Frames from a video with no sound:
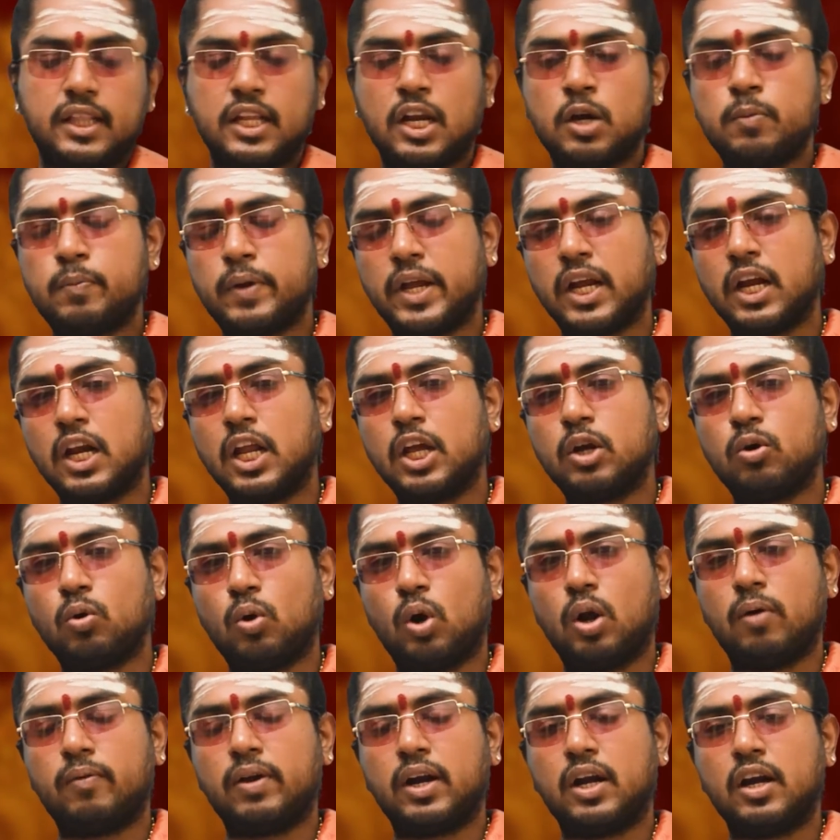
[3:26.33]
தன்மைகளை
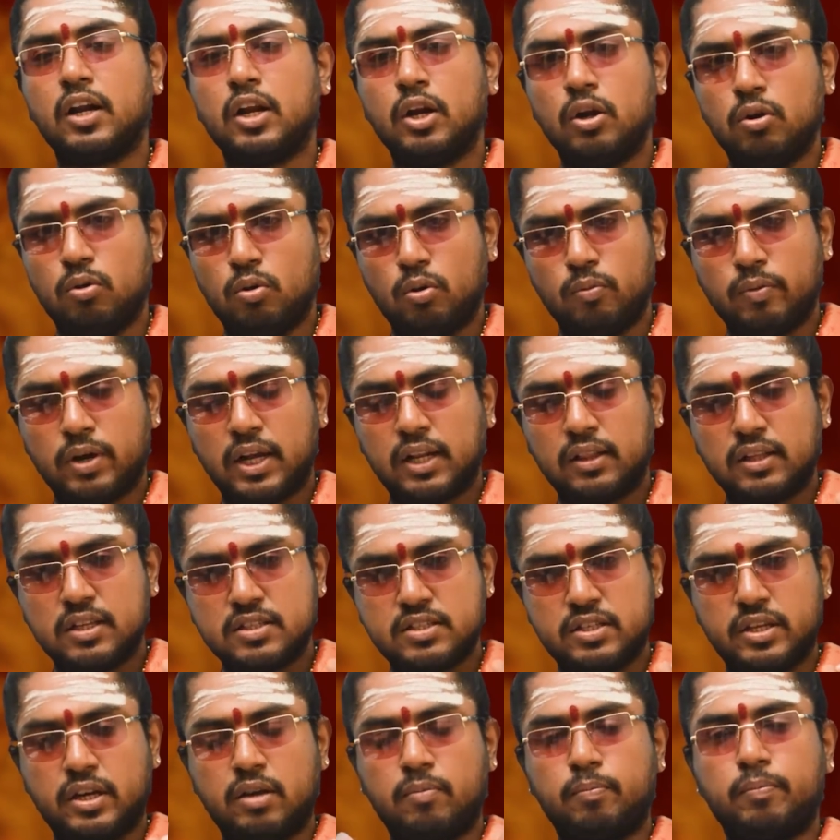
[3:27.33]
கொண்டவர்கள் இன்னொரு வார்த்தை
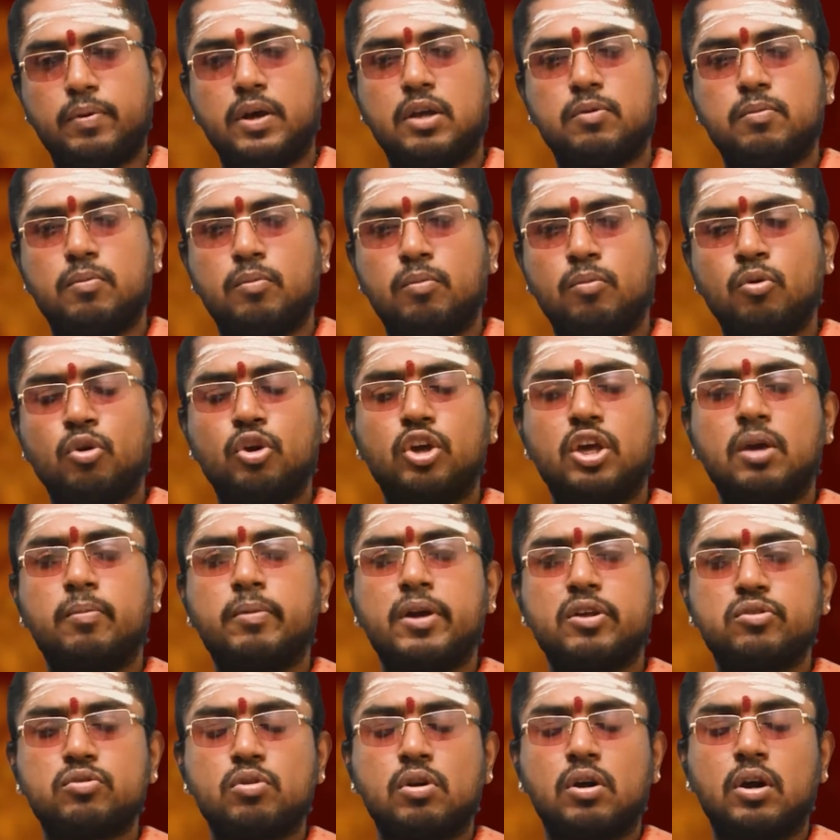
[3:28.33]
சிறப்பாக
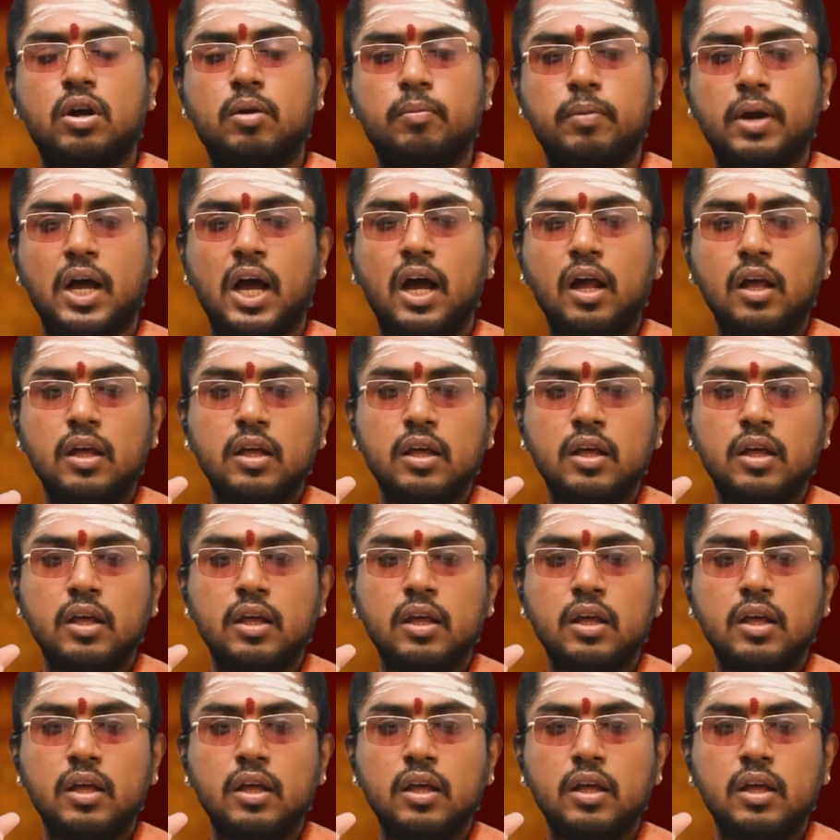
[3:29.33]
முக்கியமாக சொல்லணும்னா